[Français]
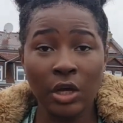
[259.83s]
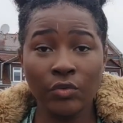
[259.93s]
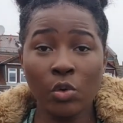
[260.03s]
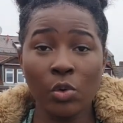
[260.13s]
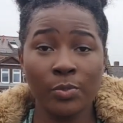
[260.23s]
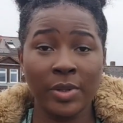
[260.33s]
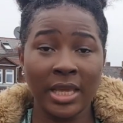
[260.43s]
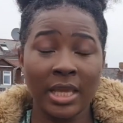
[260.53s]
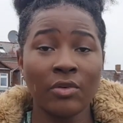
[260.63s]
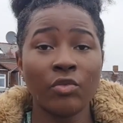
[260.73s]
vous
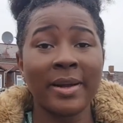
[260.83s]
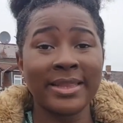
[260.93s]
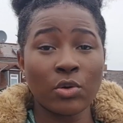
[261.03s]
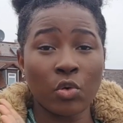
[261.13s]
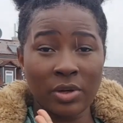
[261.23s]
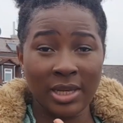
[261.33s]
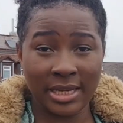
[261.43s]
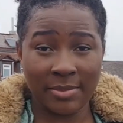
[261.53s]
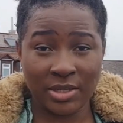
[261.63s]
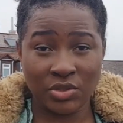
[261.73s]
copiez, vous partez coller
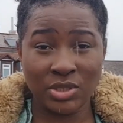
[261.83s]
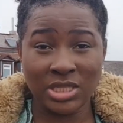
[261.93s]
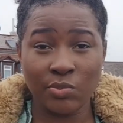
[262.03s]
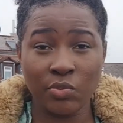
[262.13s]
là-bas sur Deep